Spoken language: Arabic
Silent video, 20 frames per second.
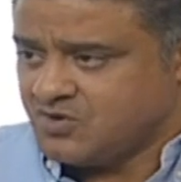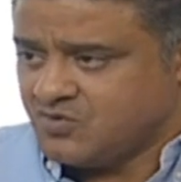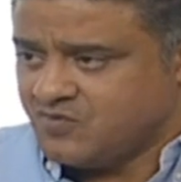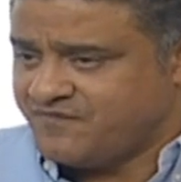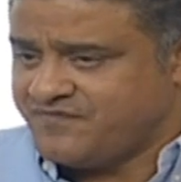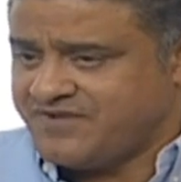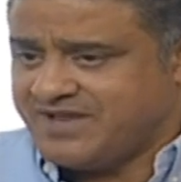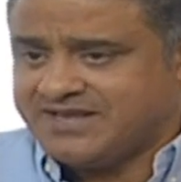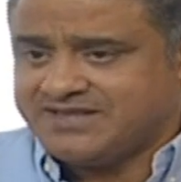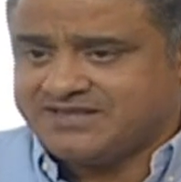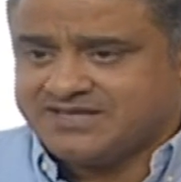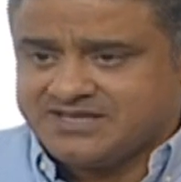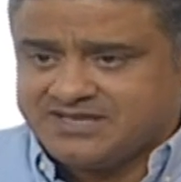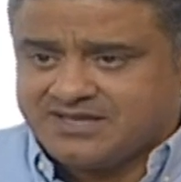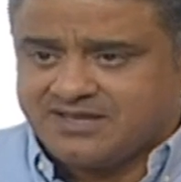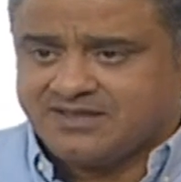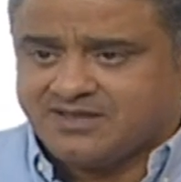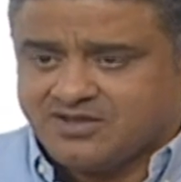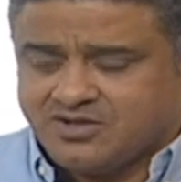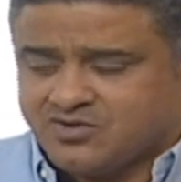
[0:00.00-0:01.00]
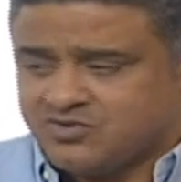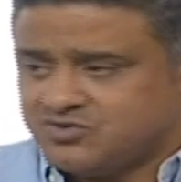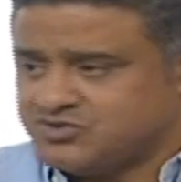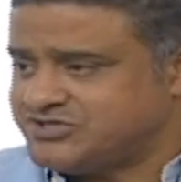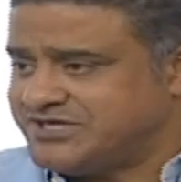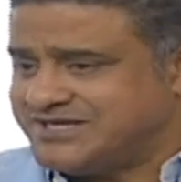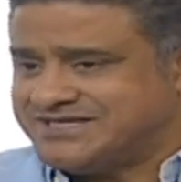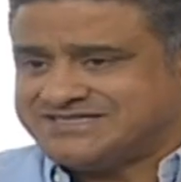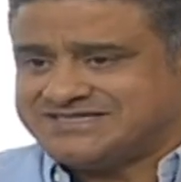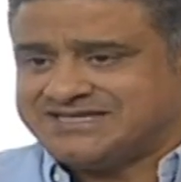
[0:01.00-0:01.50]
وفي انديه
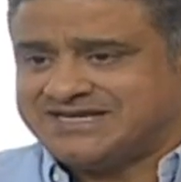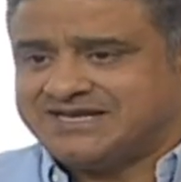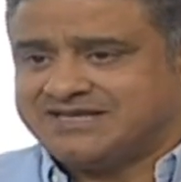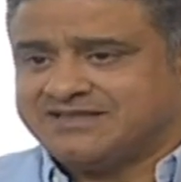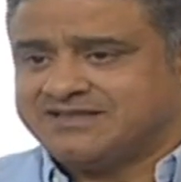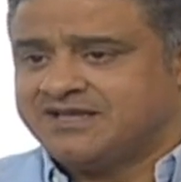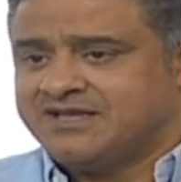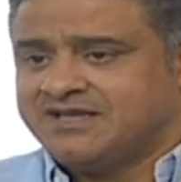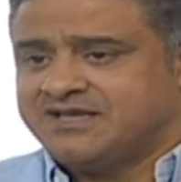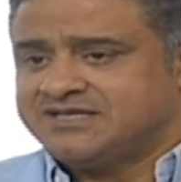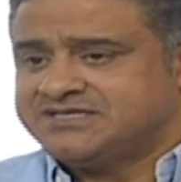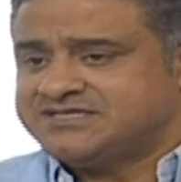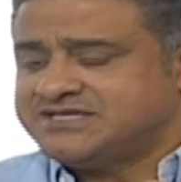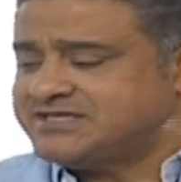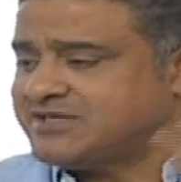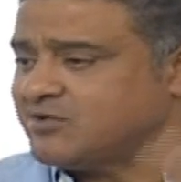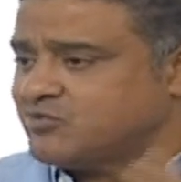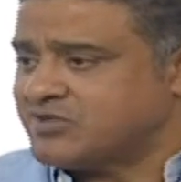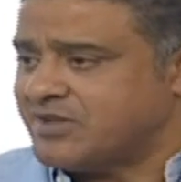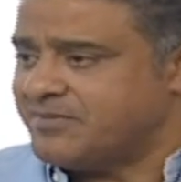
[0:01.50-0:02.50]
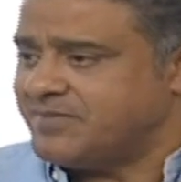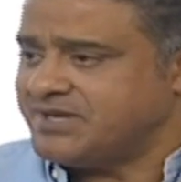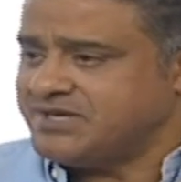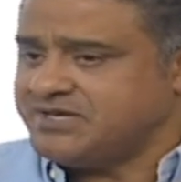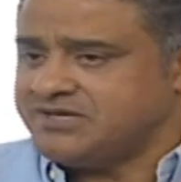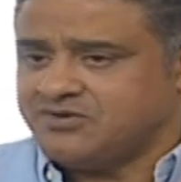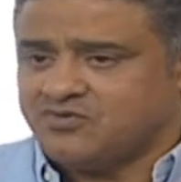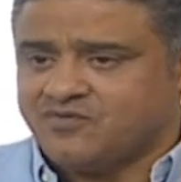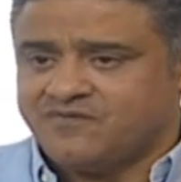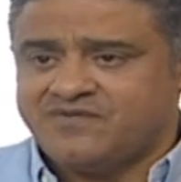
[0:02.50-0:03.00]
انشات سنه
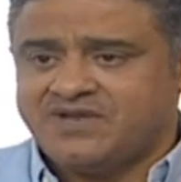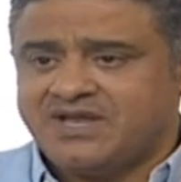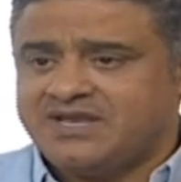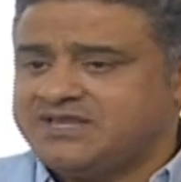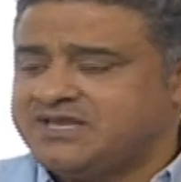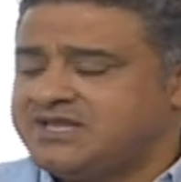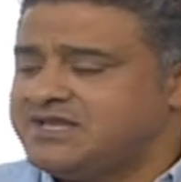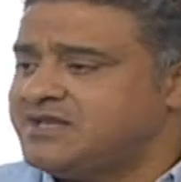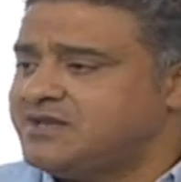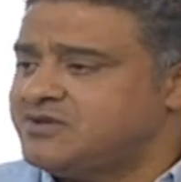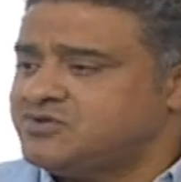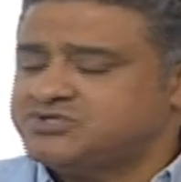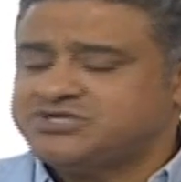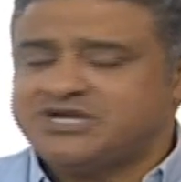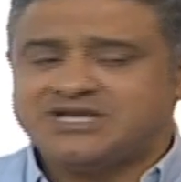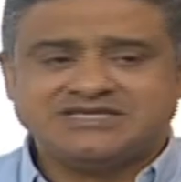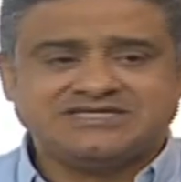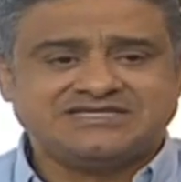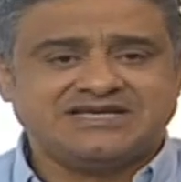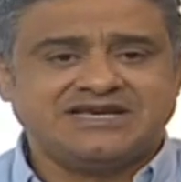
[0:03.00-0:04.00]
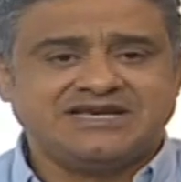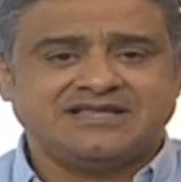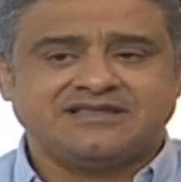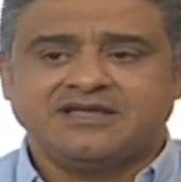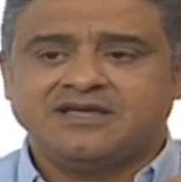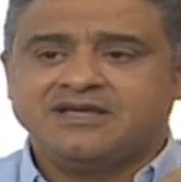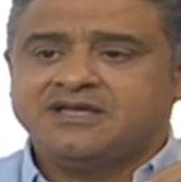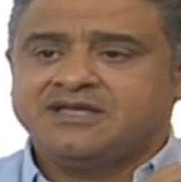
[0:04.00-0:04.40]
86 وفي انديه انشات سنه